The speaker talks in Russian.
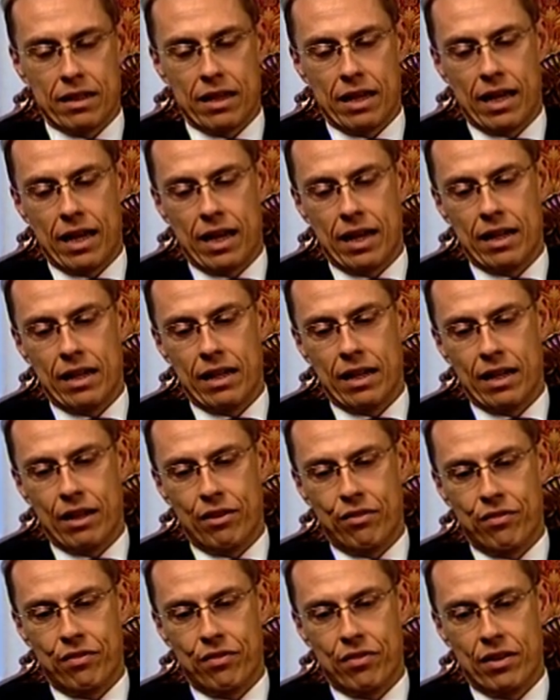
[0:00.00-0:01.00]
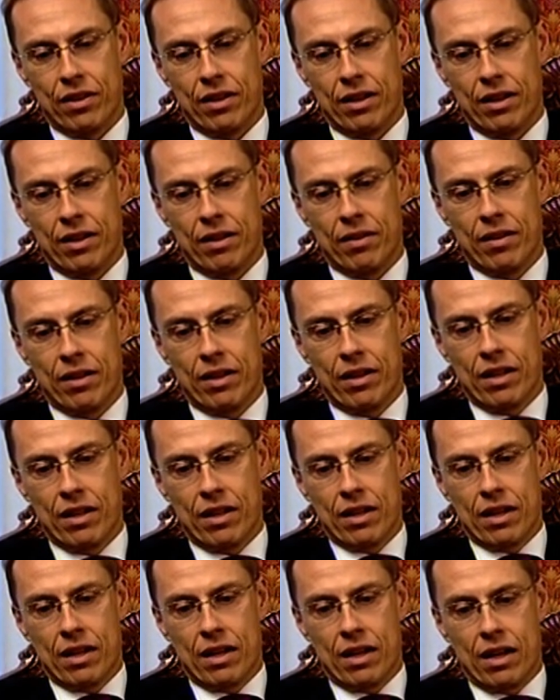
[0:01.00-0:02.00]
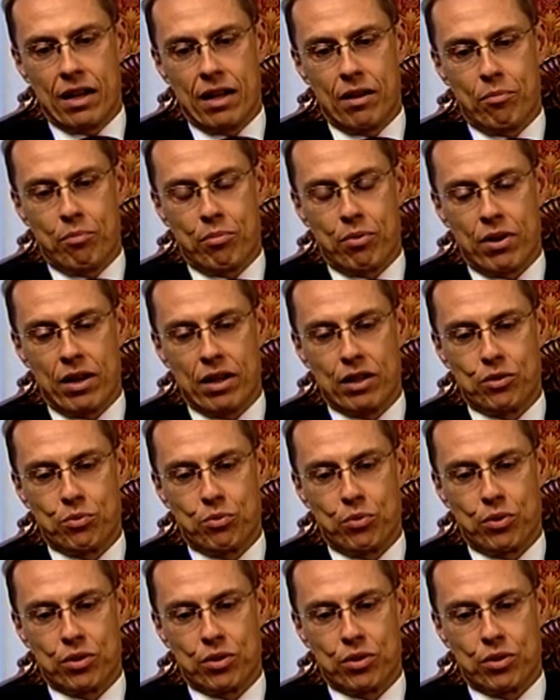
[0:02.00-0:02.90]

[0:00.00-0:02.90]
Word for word: and if uh, Э, Price